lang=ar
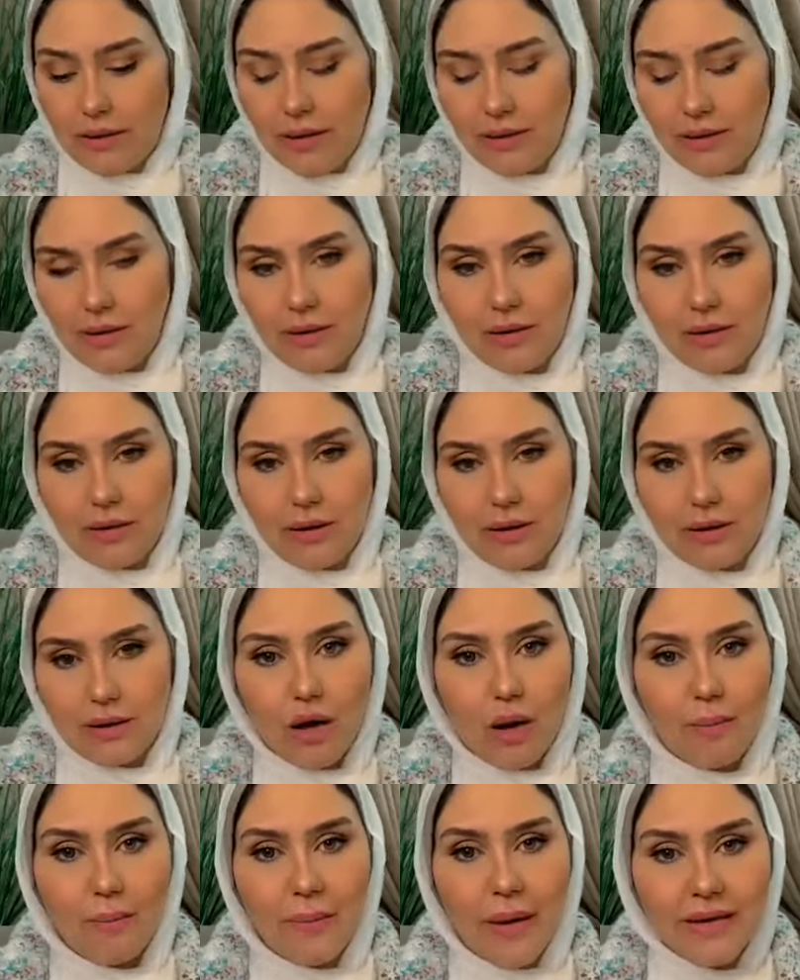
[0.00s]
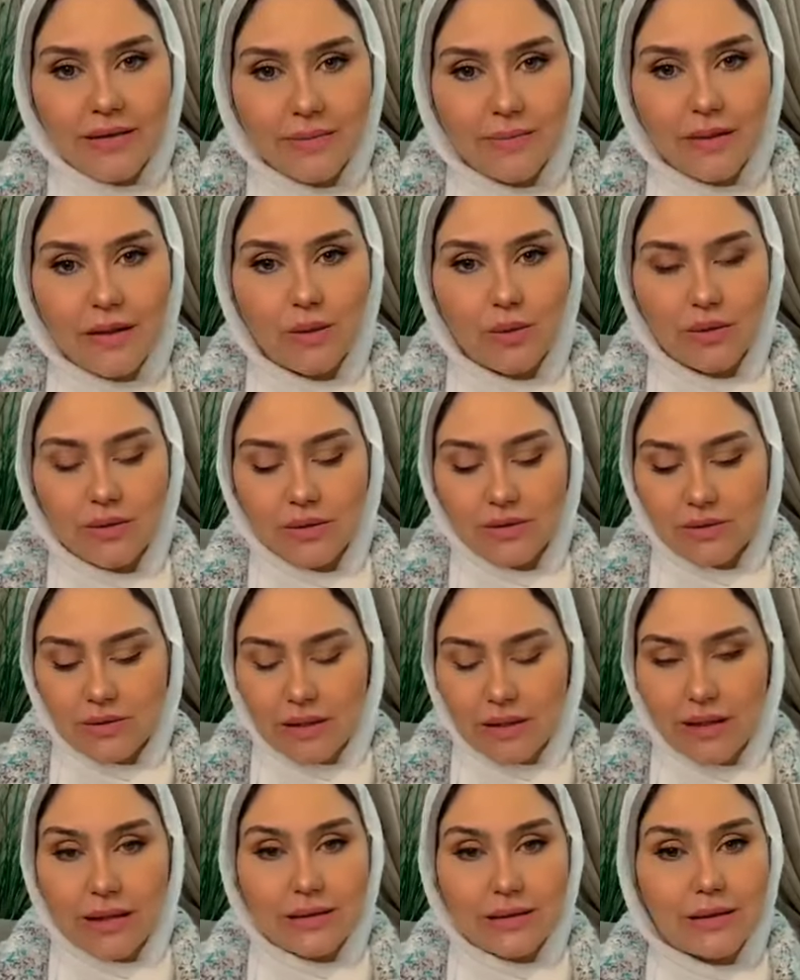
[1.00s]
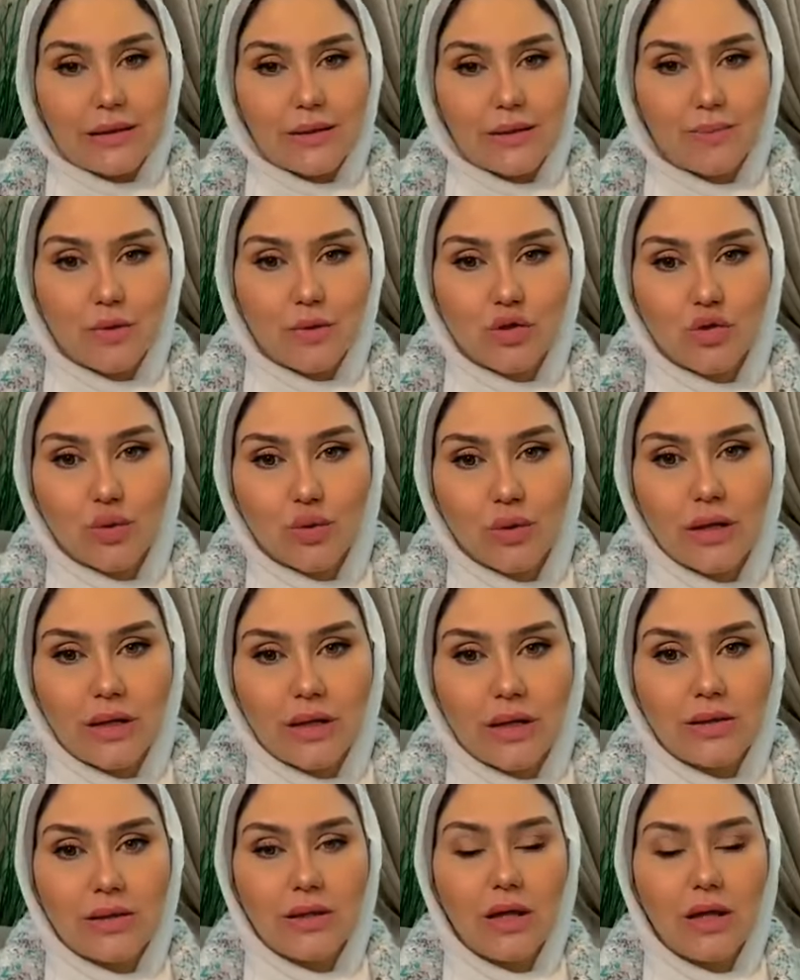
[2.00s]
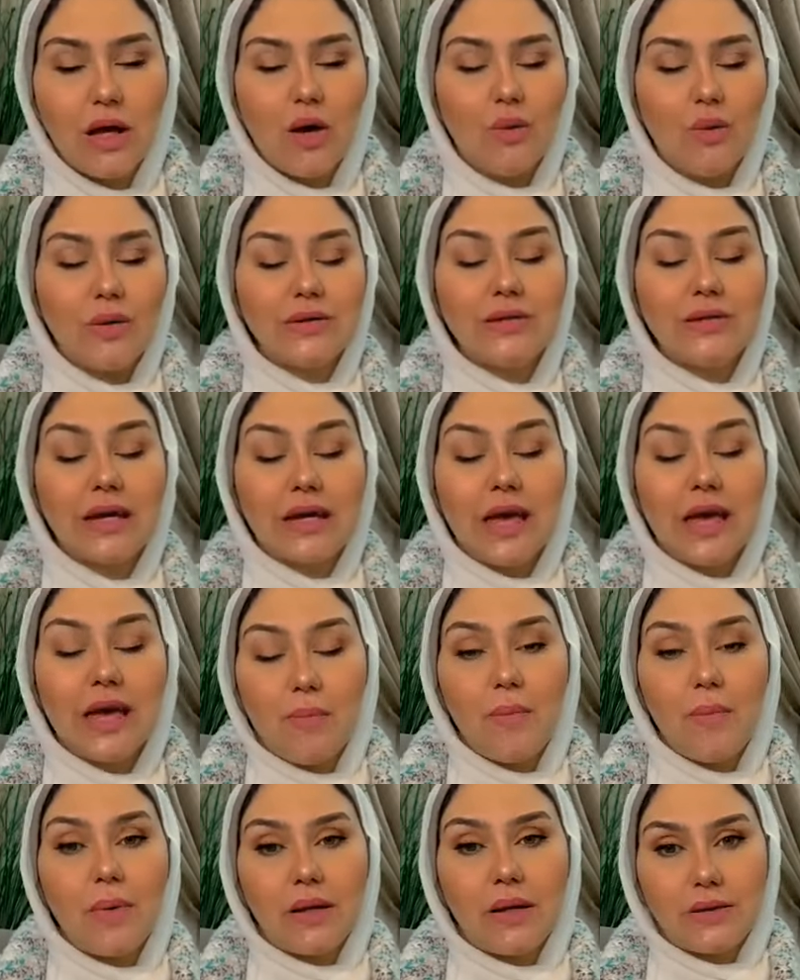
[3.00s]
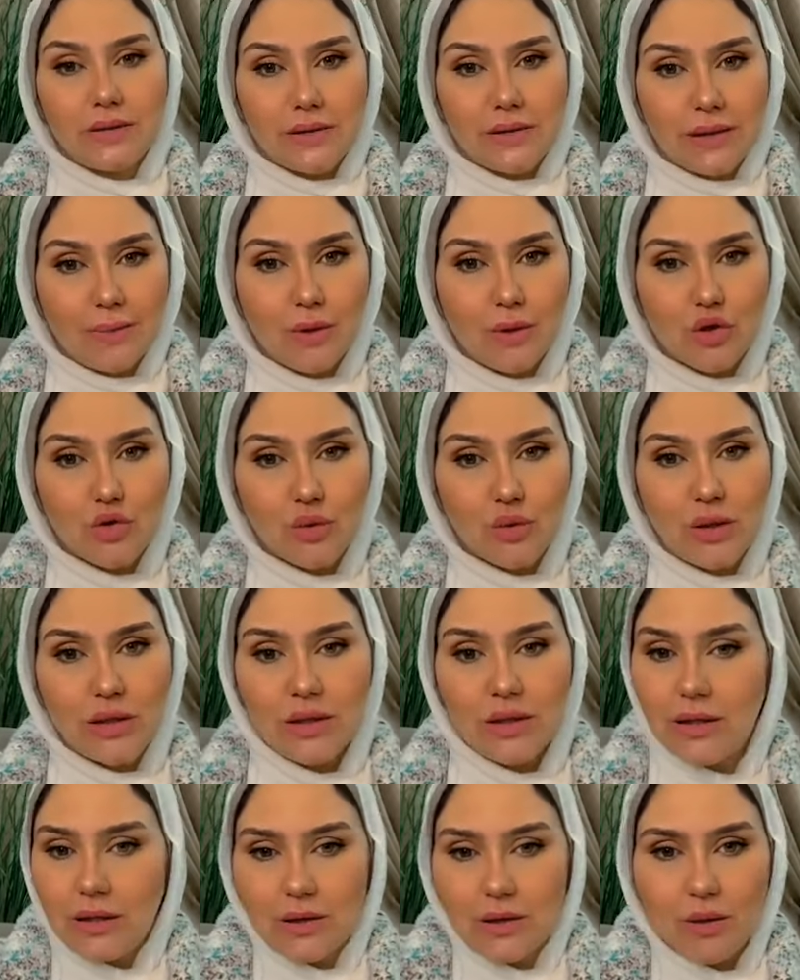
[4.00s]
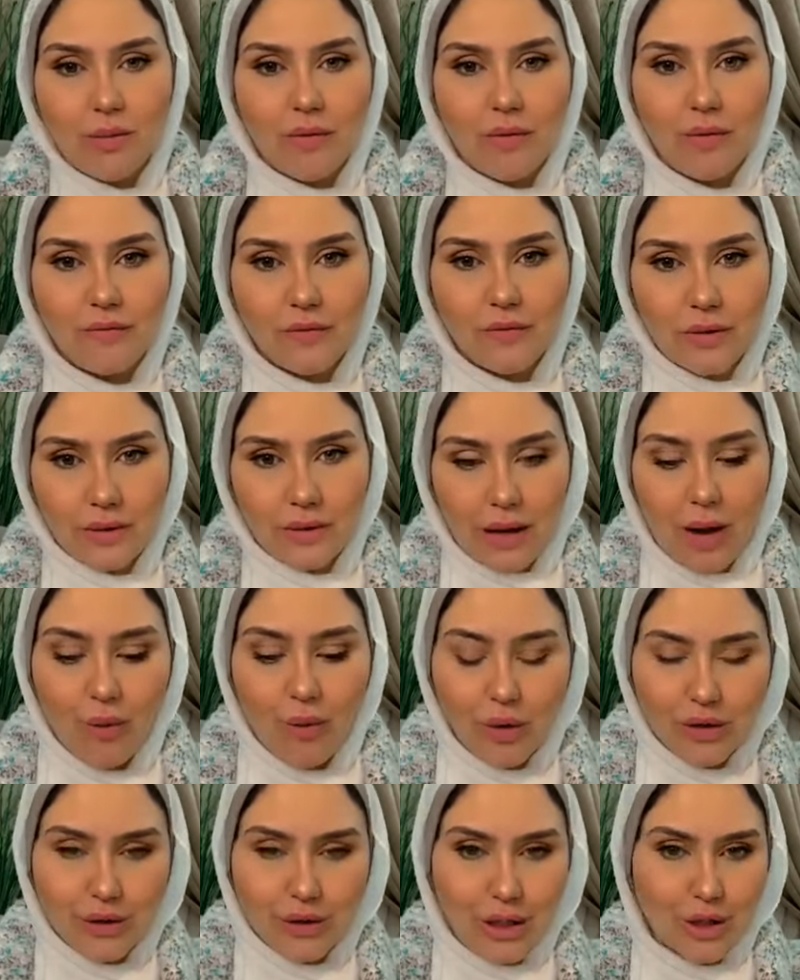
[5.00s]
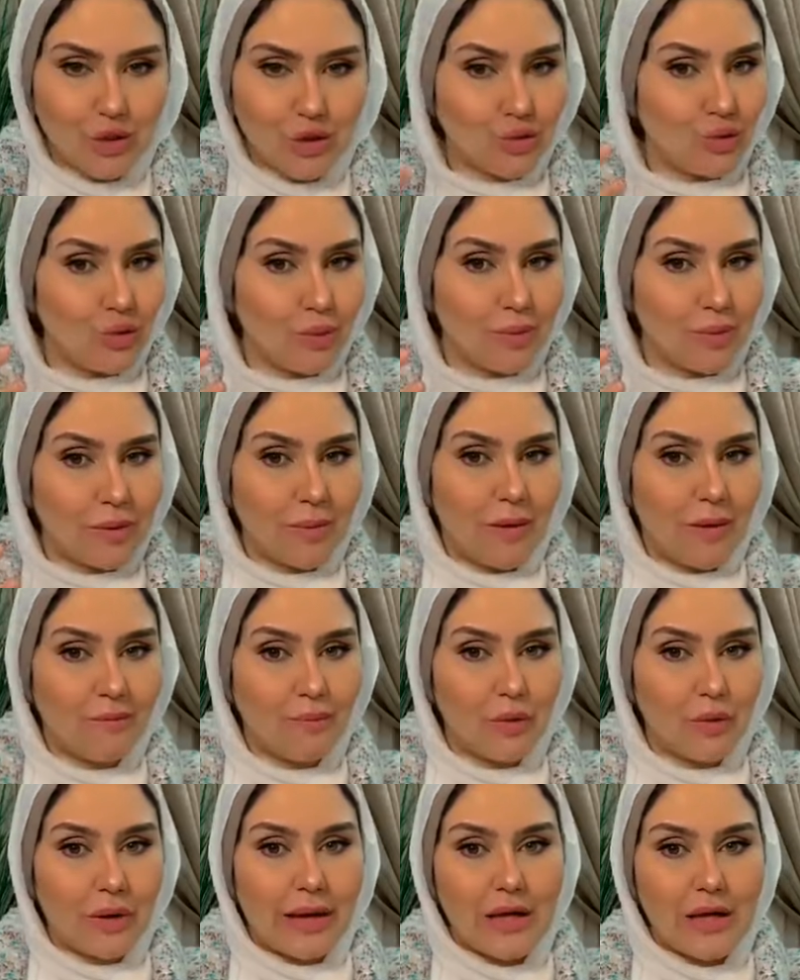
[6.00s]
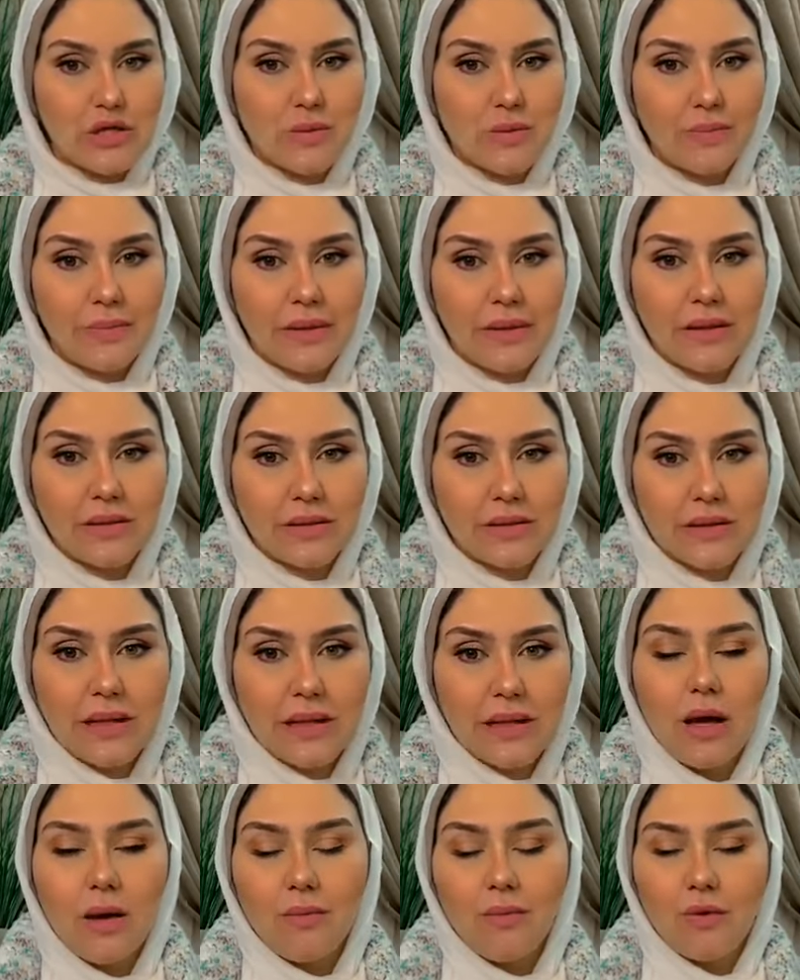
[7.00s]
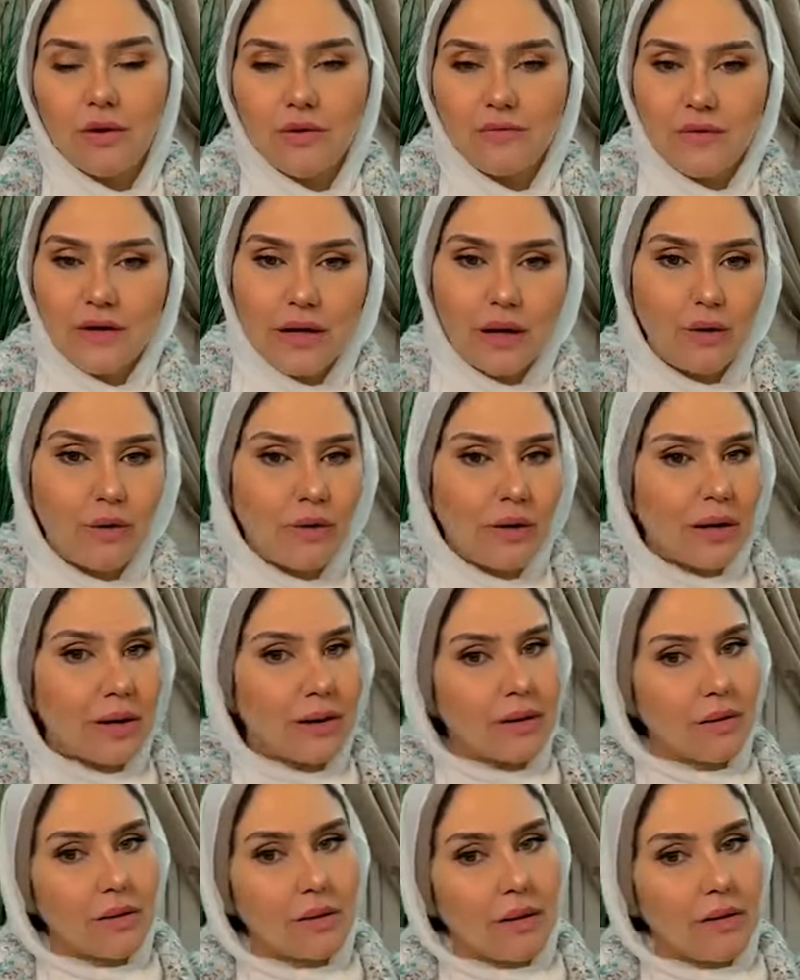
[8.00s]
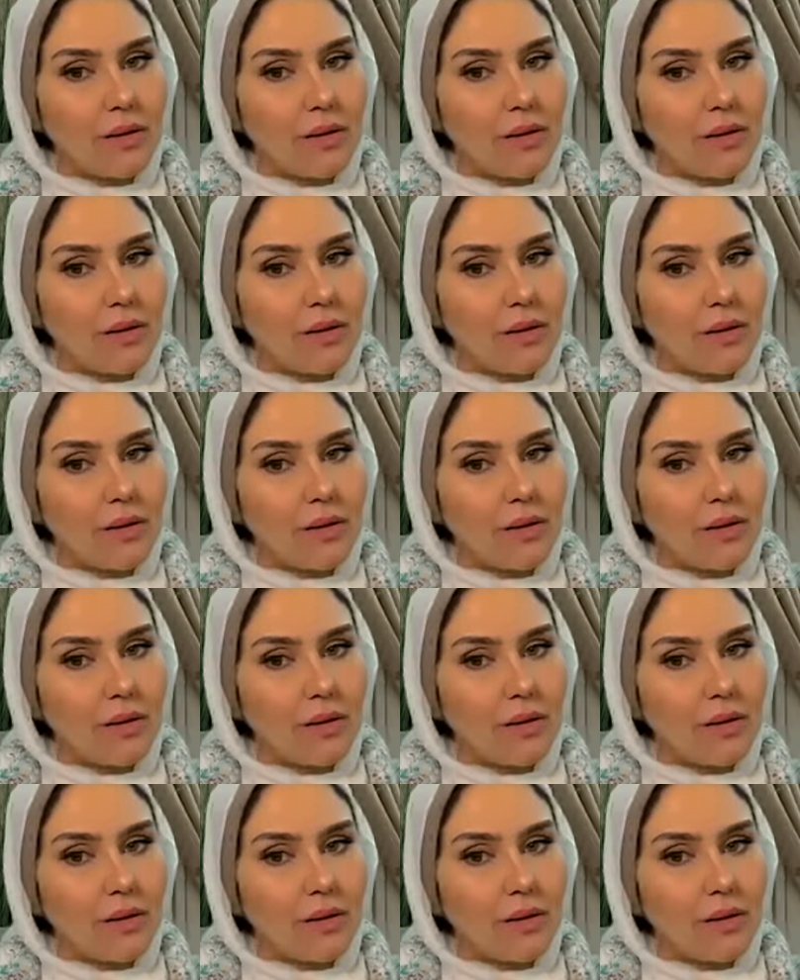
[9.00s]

يعني يعني كومباتبل وان انت جدير بالشغلانه دي وان انت كيببل ان انت تعمل الشغلانه دي لان هم في الاول ثلاث شهور بتبقى بريهيشن بيريد كده ممكن فجاه يقول لك